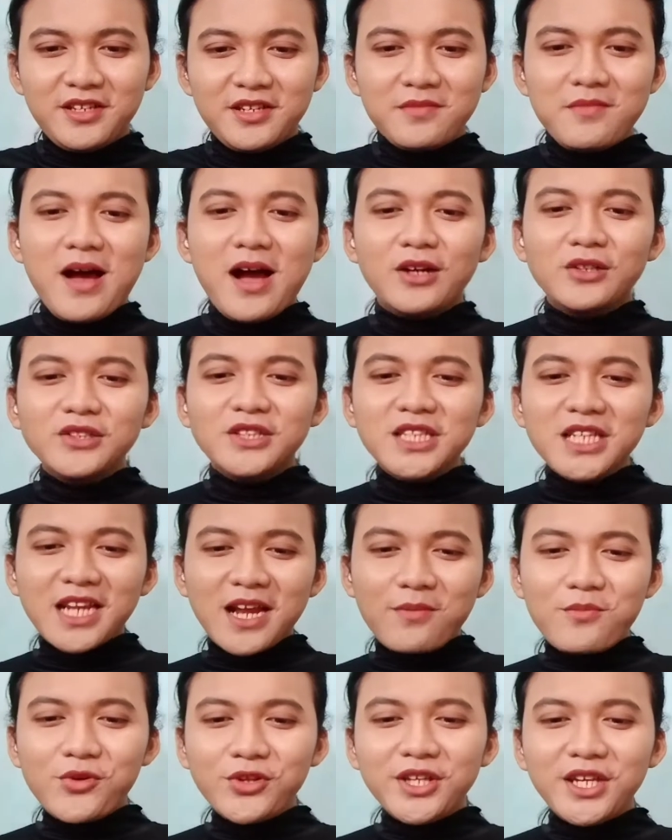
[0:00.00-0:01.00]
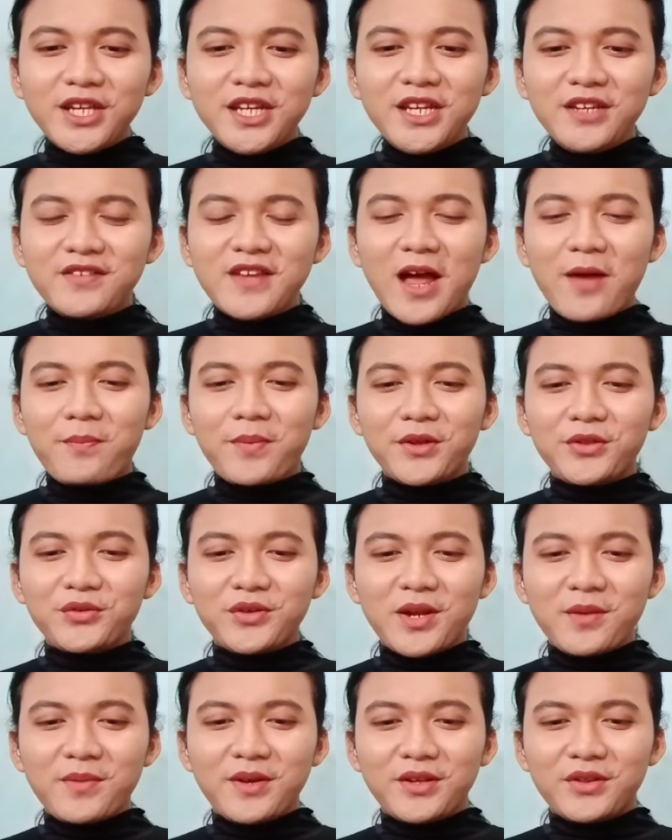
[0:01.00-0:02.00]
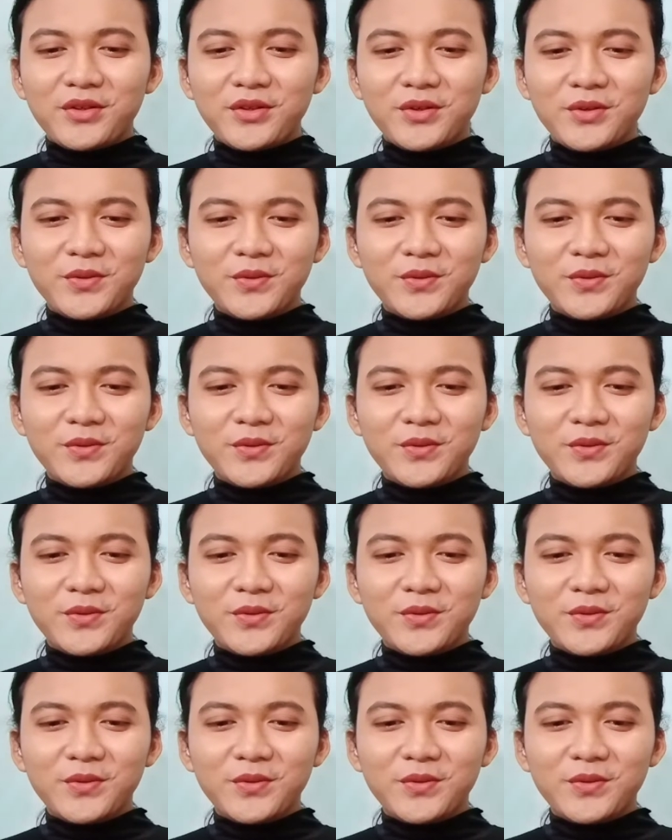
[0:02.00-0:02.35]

Bagus nih rambutnya nih siapa itu namanya itu?